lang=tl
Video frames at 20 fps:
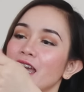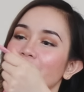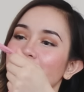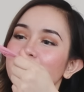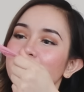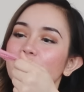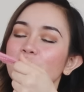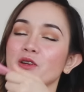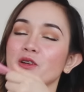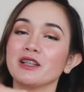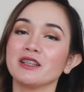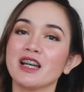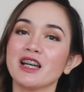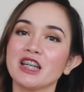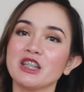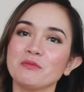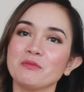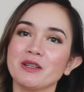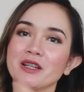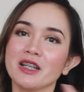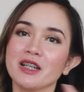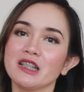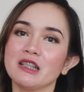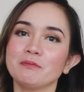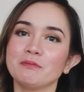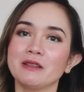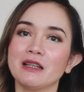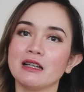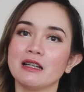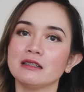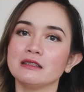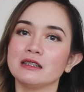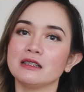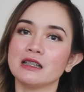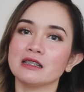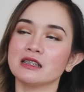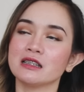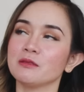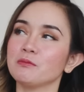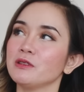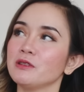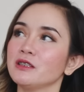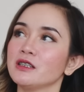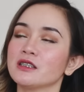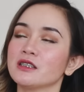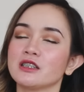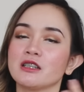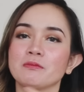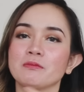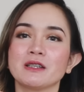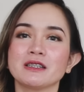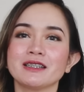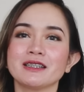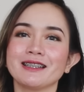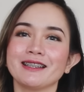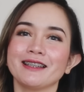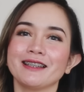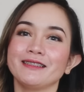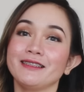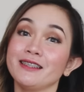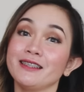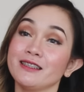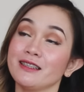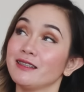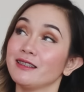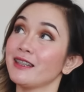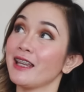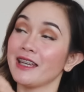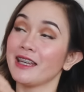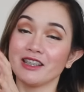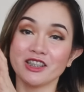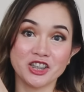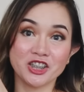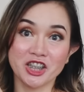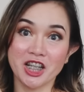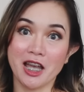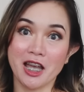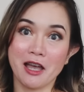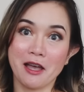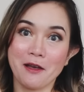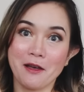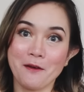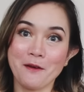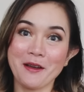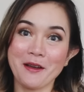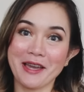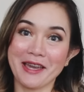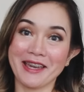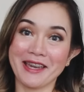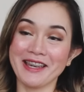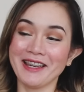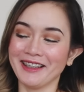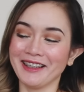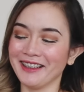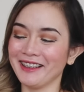And then, wag na kayo maghanap ng adjustable na strap kasi nga detail siya. Okay?